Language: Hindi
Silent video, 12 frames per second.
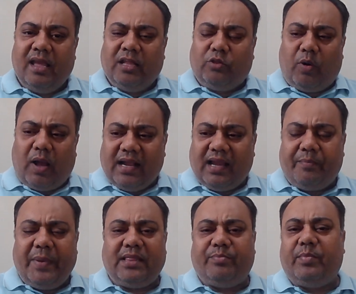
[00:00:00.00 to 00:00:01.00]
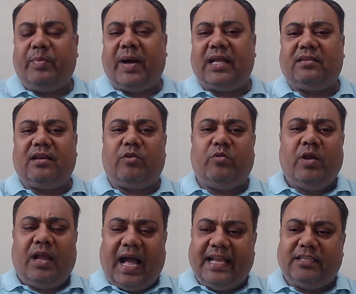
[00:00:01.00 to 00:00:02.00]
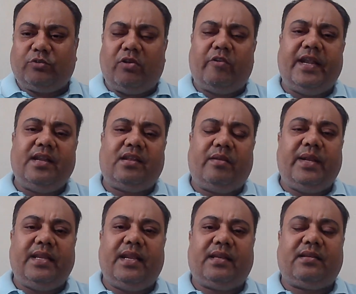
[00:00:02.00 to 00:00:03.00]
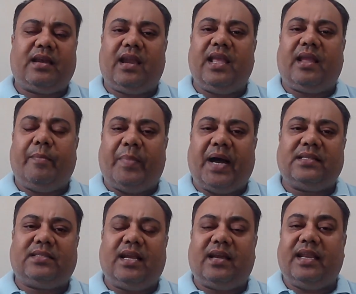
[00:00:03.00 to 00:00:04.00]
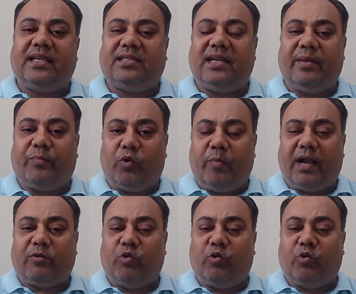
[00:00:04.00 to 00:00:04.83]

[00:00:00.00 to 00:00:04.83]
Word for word: तो अगर मैं बात करूं हाई स्कूल और इंटरमीडिएट करने के बाद से अगर एसी डिप्लोमा